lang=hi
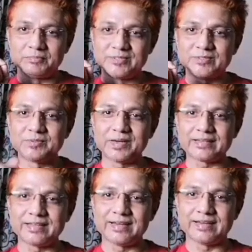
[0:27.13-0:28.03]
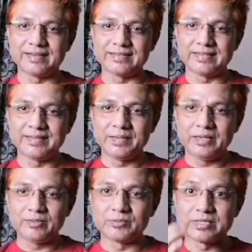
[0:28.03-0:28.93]
मुस्कुराता है
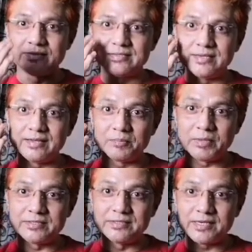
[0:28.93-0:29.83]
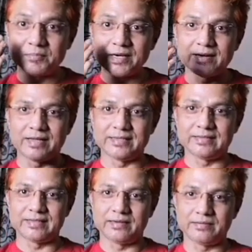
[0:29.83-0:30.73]
तो उसके चेहरे पे चमक आ
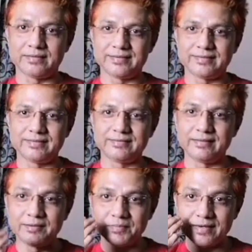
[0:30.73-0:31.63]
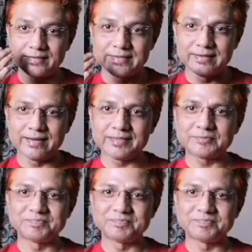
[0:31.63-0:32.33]
जाता है देखिए मेरा चेहरा